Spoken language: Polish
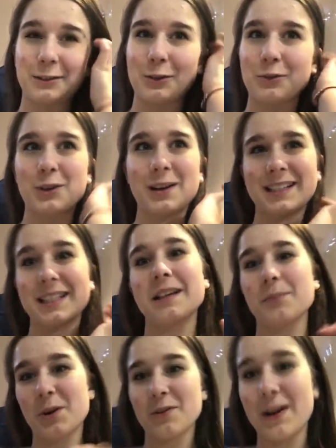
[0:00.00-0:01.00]
do vloga się nie
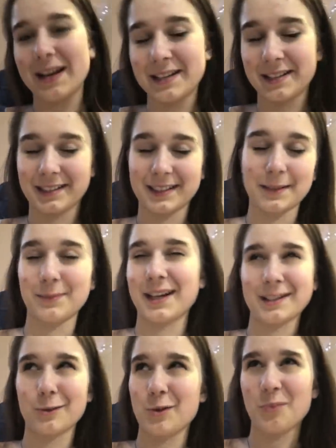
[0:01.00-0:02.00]
pochwalę, że jestem
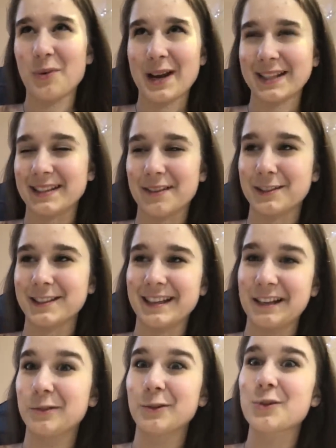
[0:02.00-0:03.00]
taka skrupulatna w
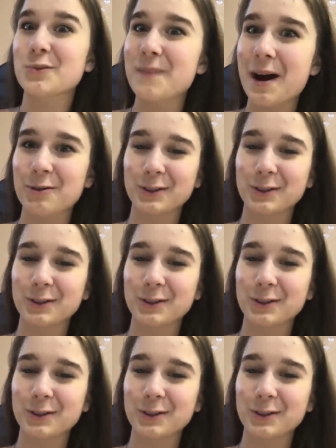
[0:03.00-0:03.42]
czytaniu. No już mało